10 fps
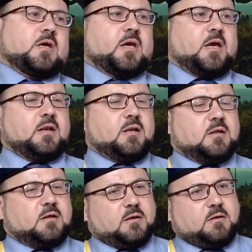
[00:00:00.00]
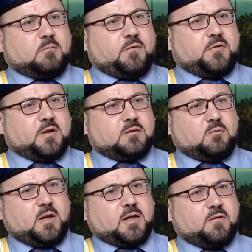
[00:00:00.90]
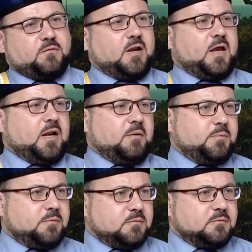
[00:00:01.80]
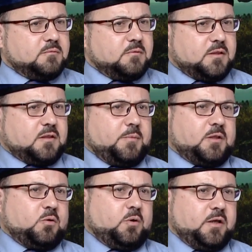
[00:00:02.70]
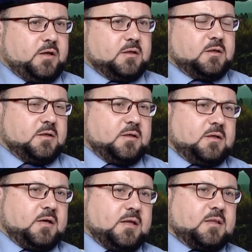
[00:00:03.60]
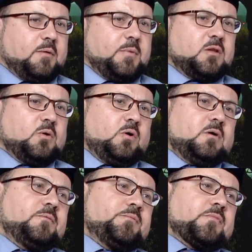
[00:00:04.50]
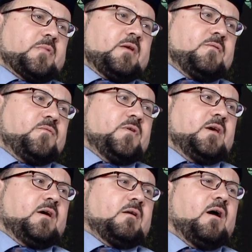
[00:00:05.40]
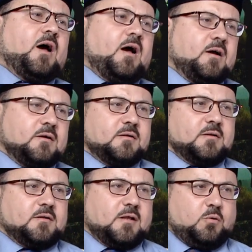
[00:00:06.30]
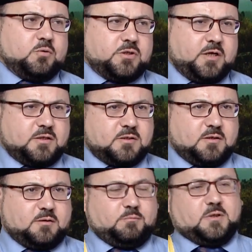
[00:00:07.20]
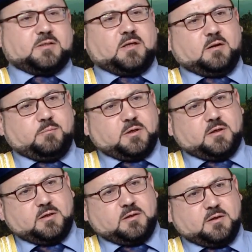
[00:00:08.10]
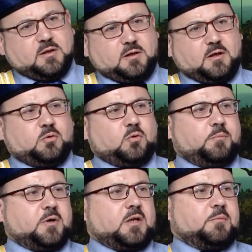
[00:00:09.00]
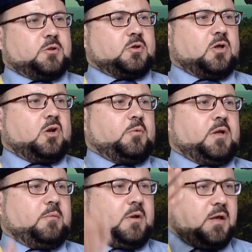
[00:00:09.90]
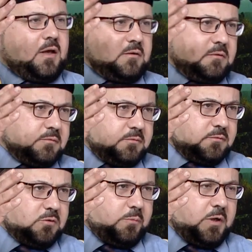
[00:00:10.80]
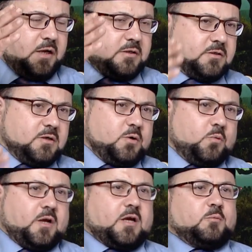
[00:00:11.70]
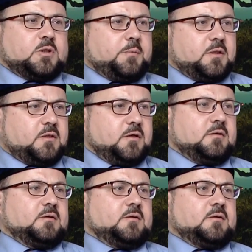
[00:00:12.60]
كان مفرد ولكن في الغالب التمتع ليه التمتع في راحة للحجاج مش زي المقرن لأنه المقرن بده يضل محرم لا يوم الحج ولكن المتمتع